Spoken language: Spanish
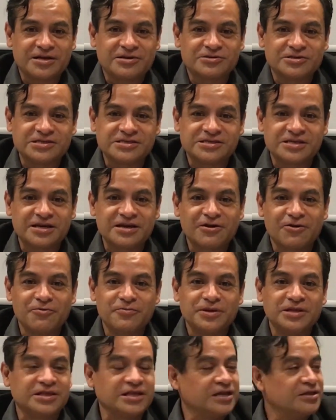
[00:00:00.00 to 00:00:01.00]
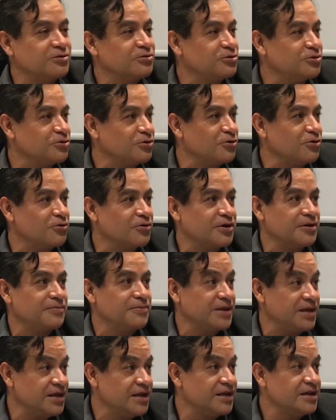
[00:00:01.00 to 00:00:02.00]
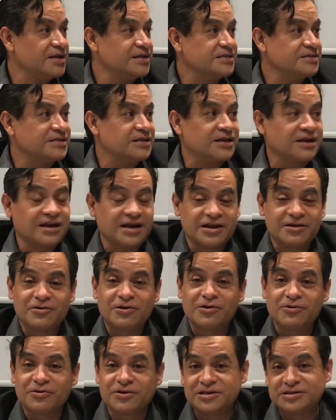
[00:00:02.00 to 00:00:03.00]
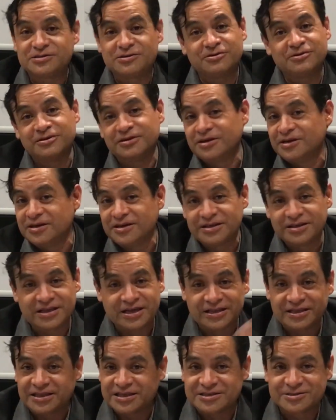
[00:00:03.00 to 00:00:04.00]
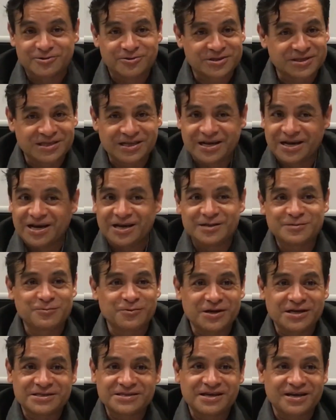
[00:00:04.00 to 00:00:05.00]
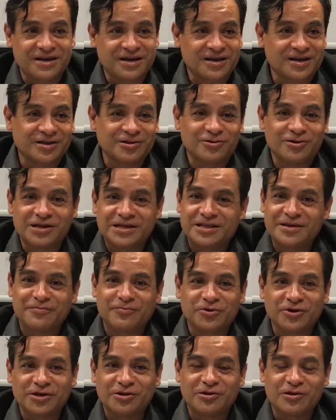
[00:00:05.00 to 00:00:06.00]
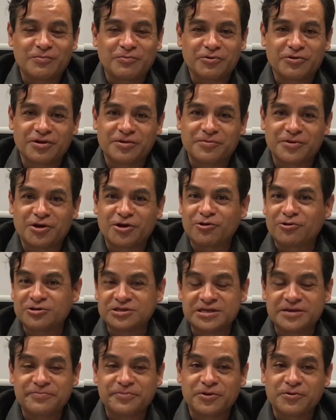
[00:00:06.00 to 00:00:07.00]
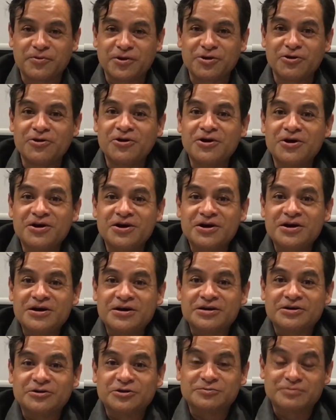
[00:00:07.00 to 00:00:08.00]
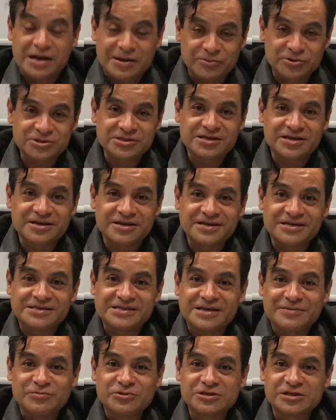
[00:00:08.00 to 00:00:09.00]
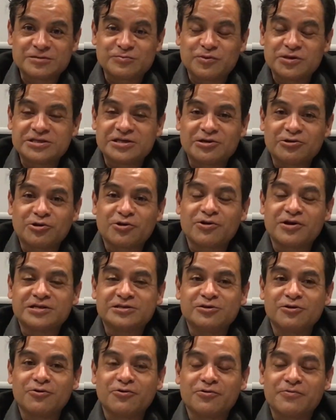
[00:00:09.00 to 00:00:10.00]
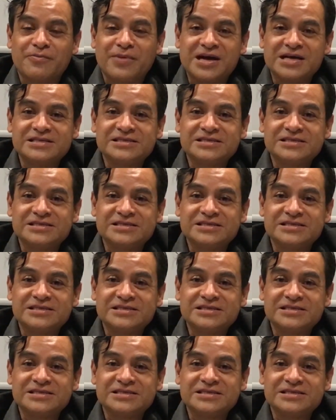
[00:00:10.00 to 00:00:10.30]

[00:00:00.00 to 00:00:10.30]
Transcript: para que nos esté comentando todo lo que ve cercano a lo que son tantas cosas legales por las que cada rato le andan poniendo al pobre Manuel José, pero bueno, nos vamos y regresamos después en otra ocasión con